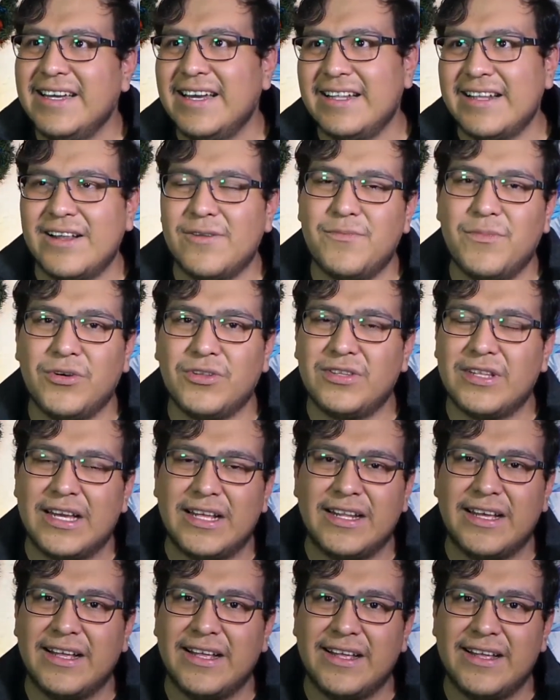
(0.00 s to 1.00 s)
en, el,
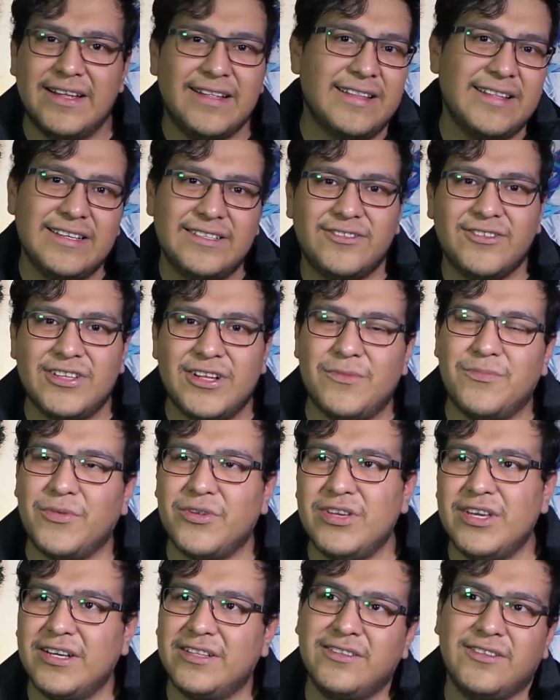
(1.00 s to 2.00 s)
en, esto del
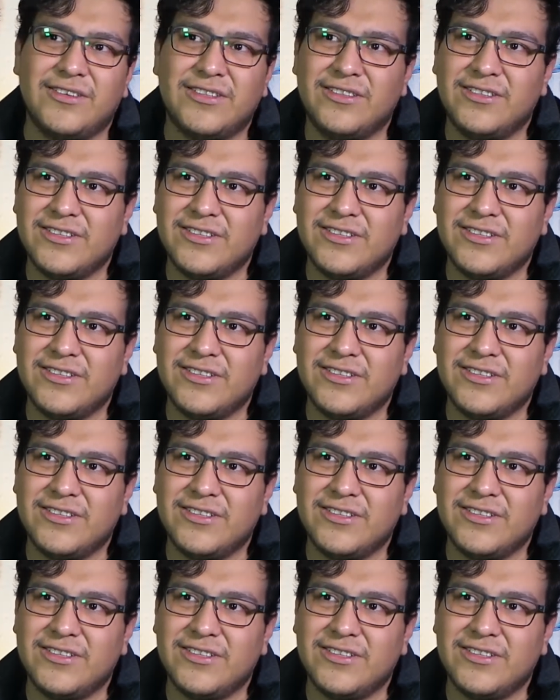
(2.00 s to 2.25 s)
proyecto.